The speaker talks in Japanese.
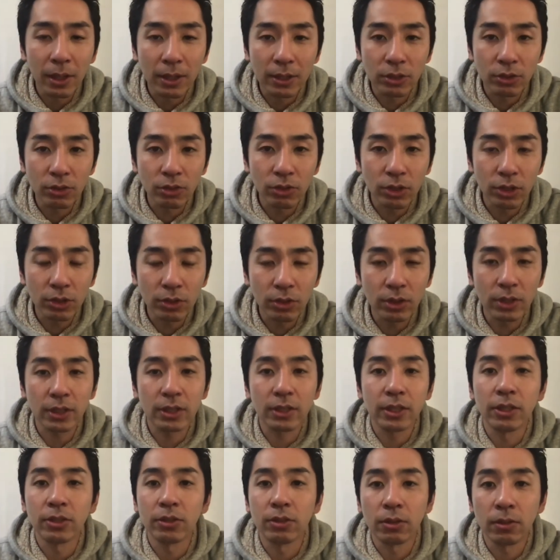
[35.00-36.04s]
順調な時っ
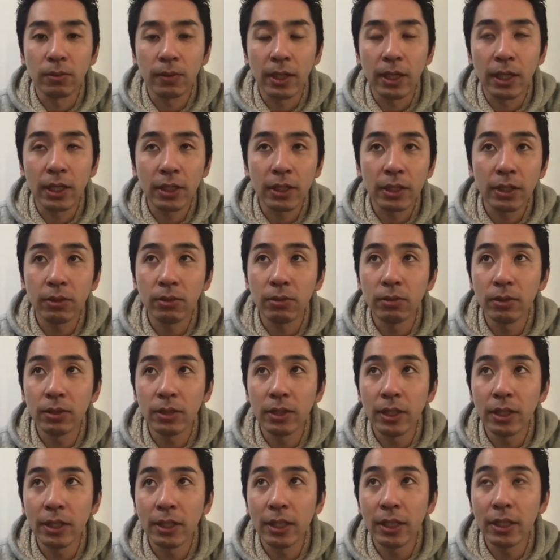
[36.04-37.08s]
ていうのは基本
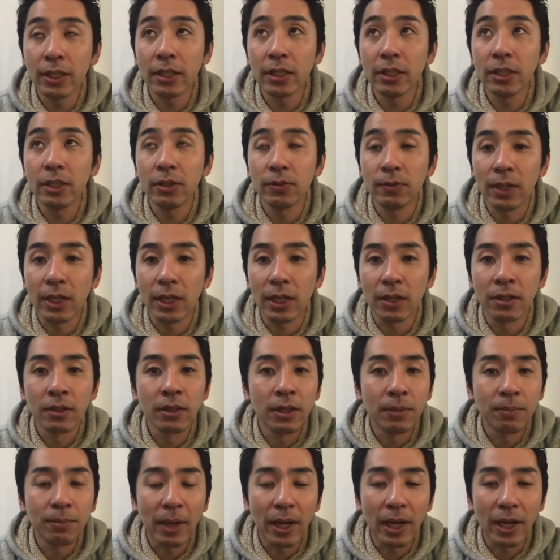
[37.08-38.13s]
的には、
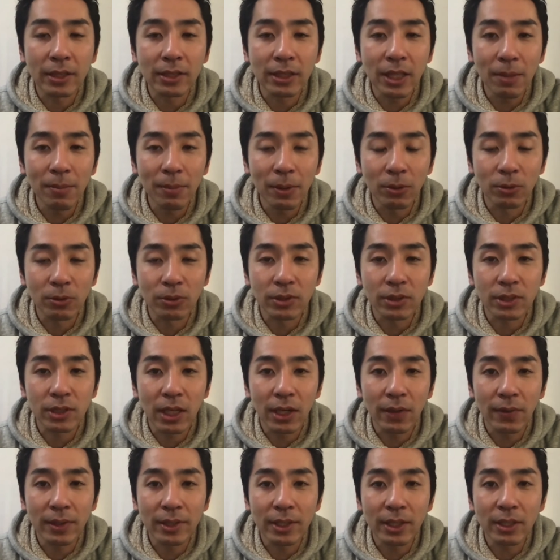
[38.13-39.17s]
頭を
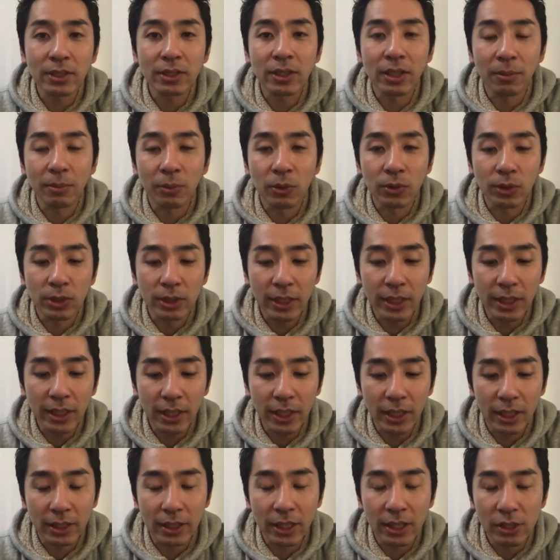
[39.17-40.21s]
使わなくても成
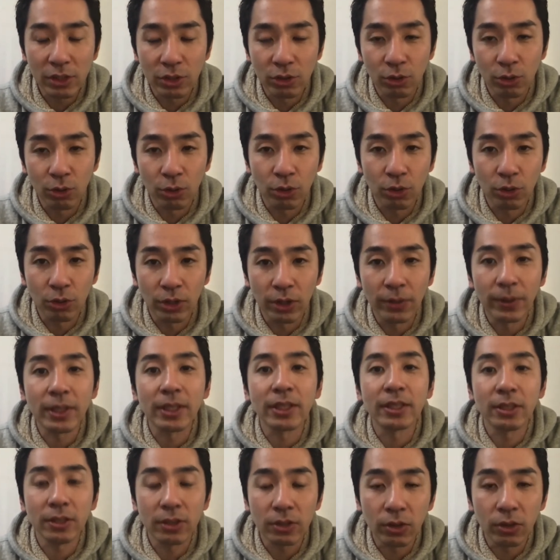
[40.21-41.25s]
果が出る状況なわ
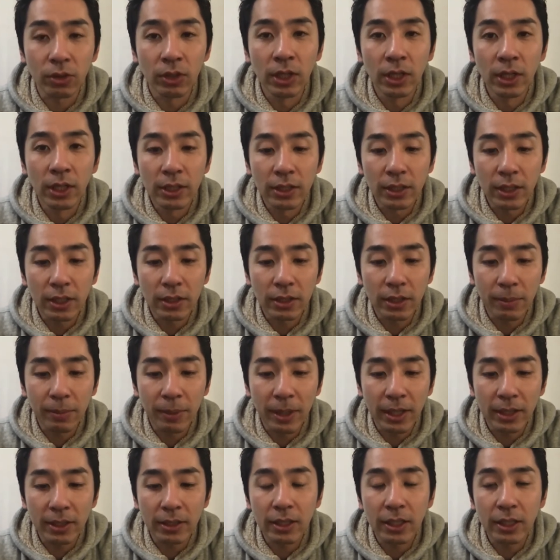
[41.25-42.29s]
けですよ。なんで
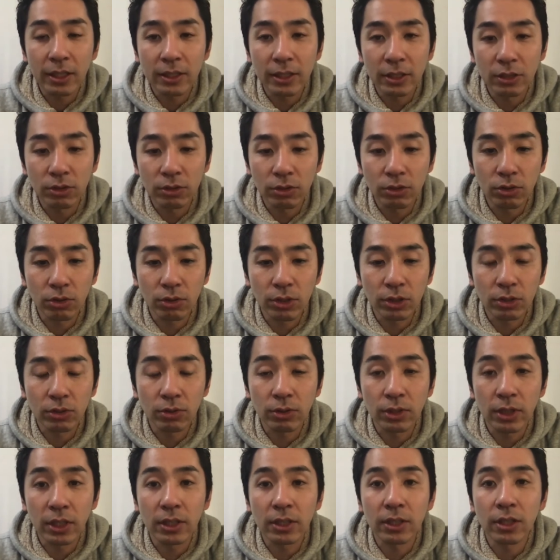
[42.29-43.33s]
安定して順調な
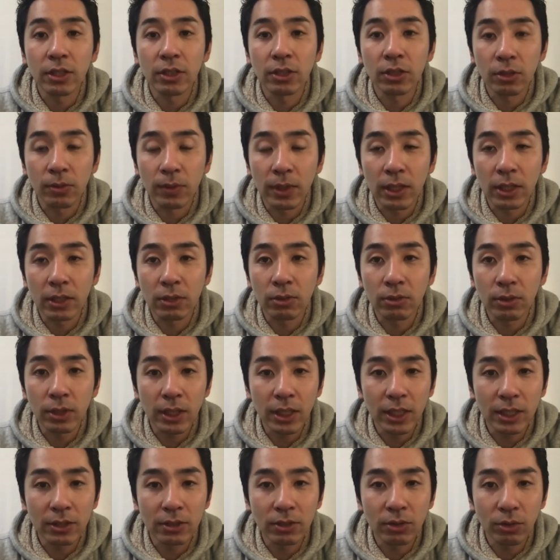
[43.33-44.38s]
状態っていうのはと
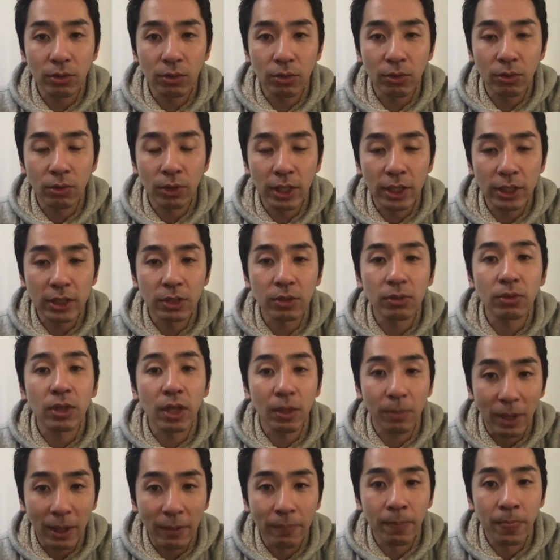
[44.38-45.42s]
りあえずそれをこなしてお
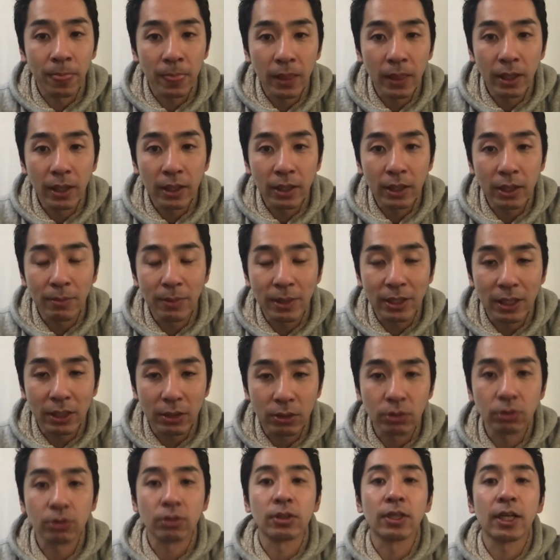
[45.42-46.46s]
けば、決めた
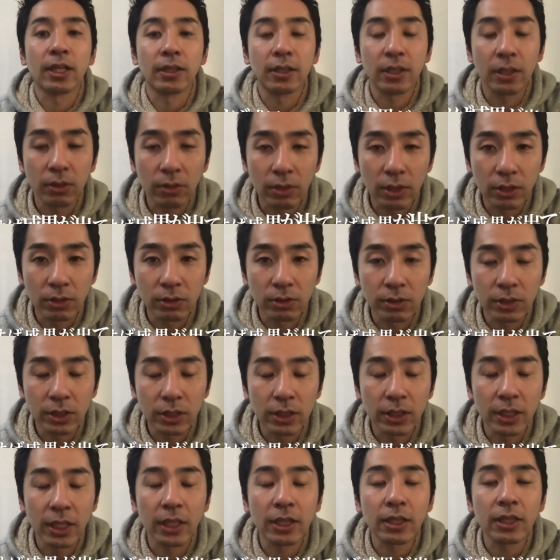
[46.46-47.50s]
ルールであったりとか
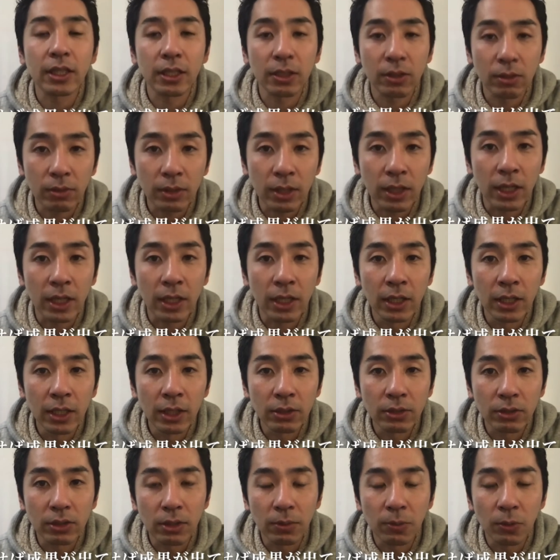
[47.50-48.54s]
ルーティンであったりとか
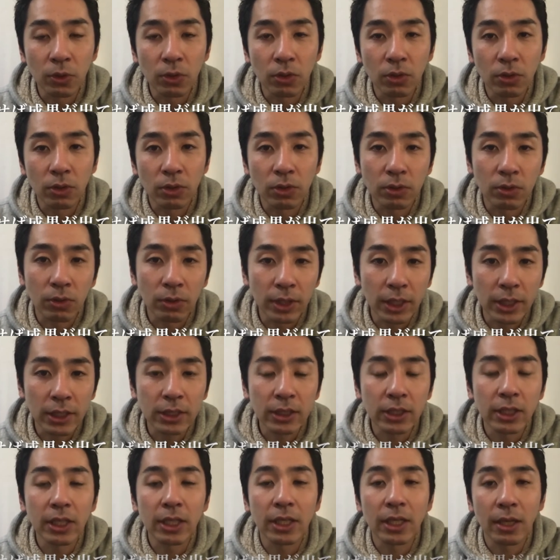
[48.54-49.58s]
そういったものをこなし
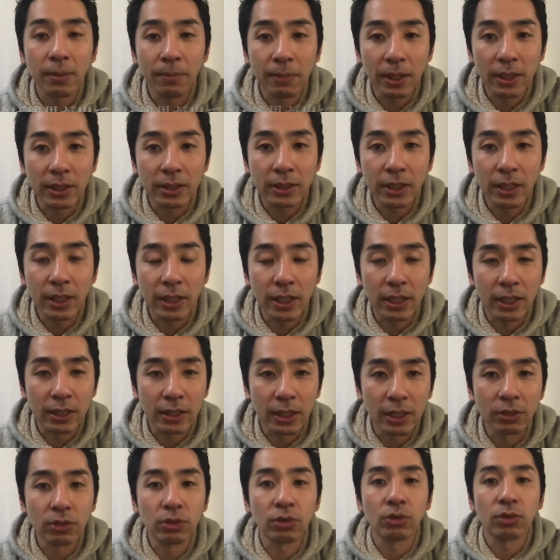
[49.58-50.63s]
ていけば成果が
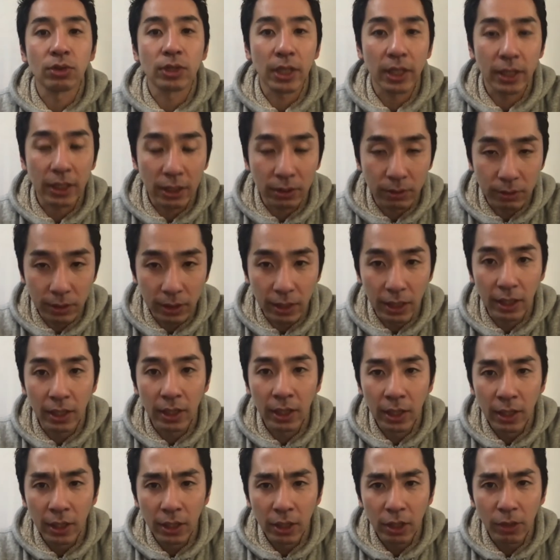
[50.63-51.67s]
出る状態なので、
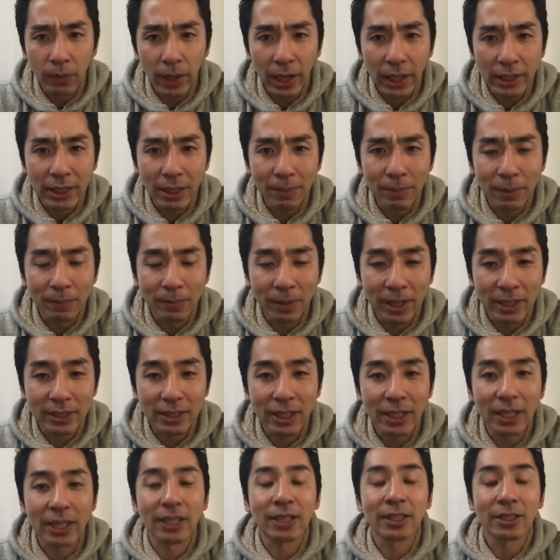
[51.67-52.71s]
要は頭回っ
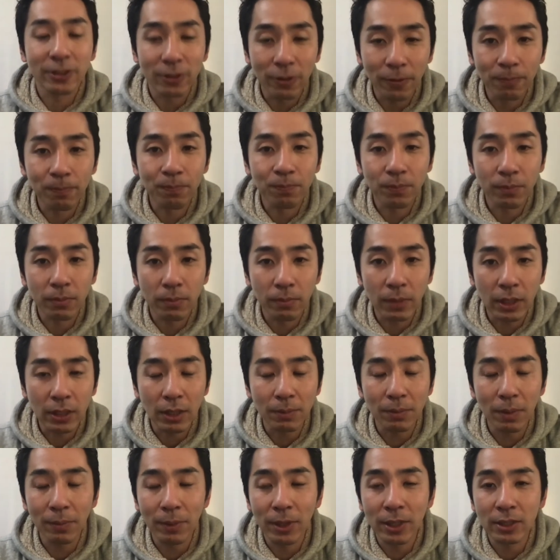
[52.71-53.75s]
てないんですよ。
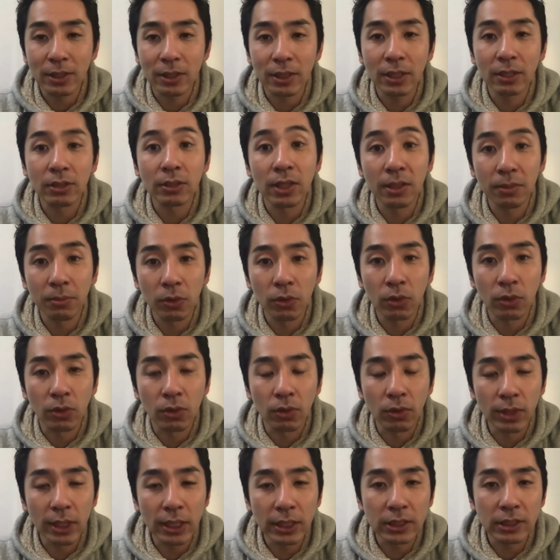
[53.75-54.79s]
頭回さなくても
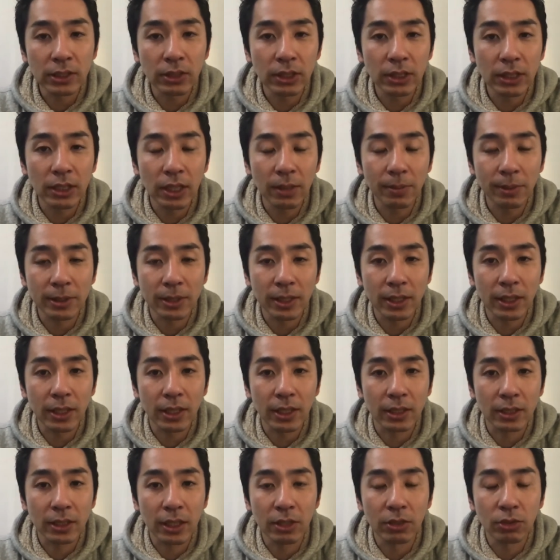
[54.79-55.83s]
こなしていけば成
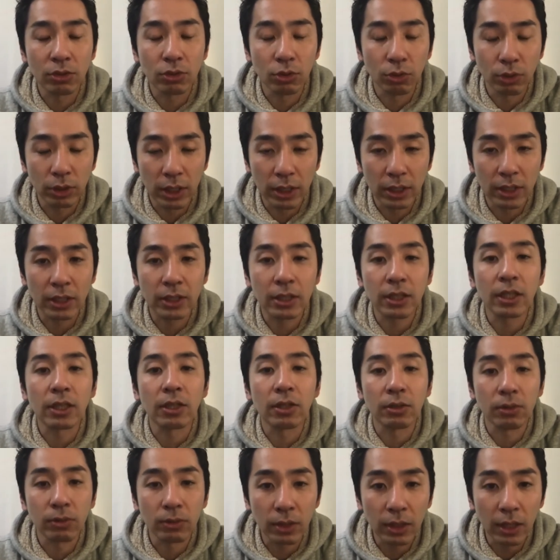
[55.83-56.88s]
果が出る状態になってい
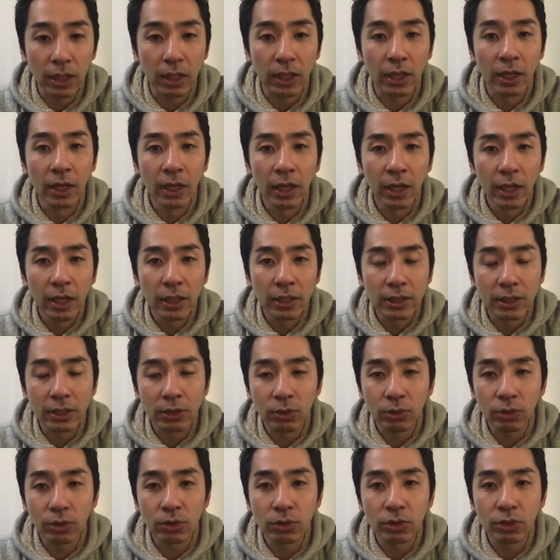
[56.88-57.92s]
るので、仕
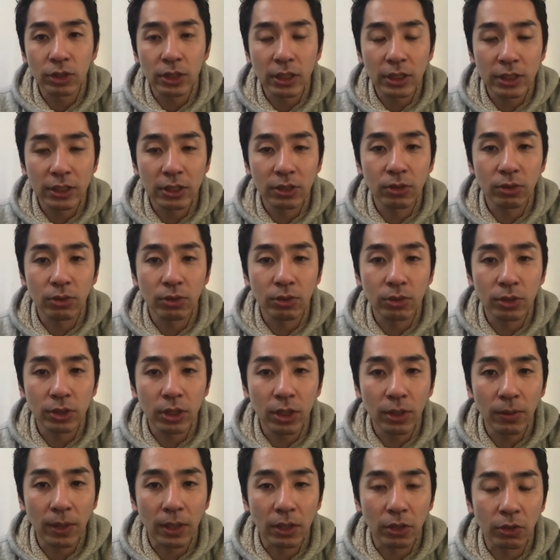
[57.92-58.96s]
事として事業とし
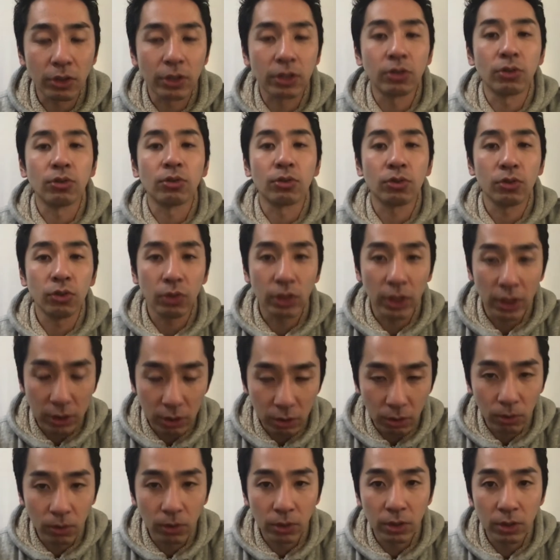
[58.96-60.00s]
ては良い状況です
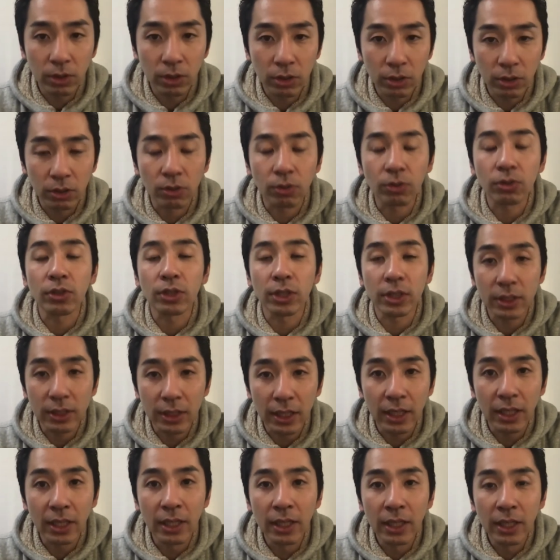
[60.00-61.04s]
ということです
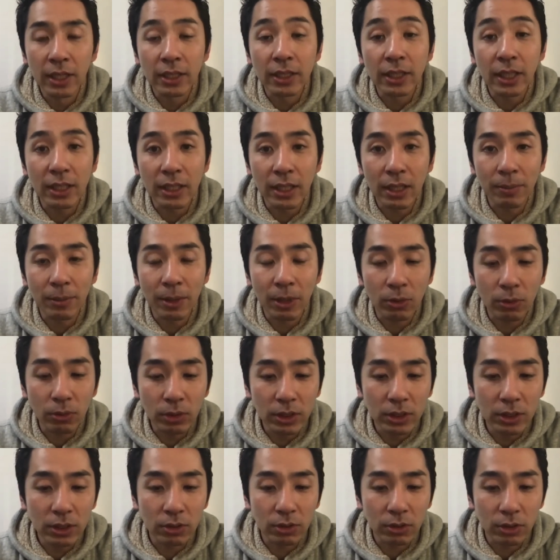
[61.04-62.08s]
ね。ただ個
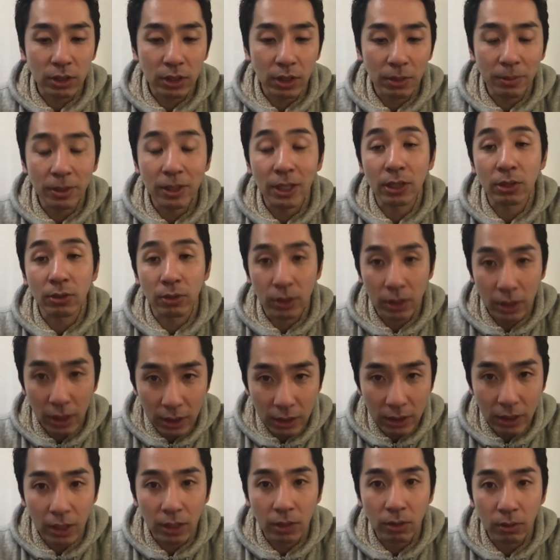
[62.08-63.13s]
人として見た時
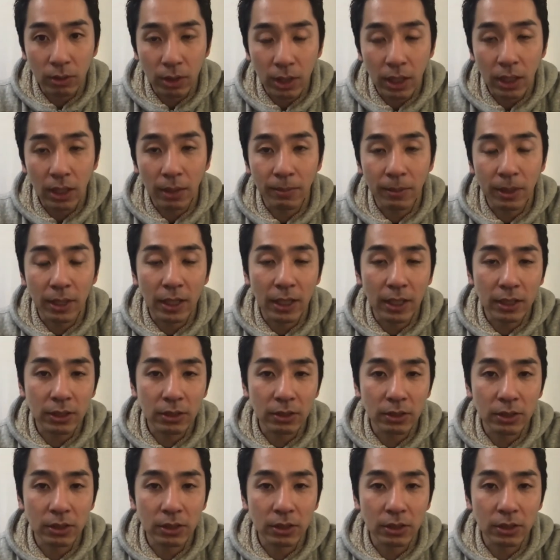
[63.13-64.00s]
だったりとか、会社の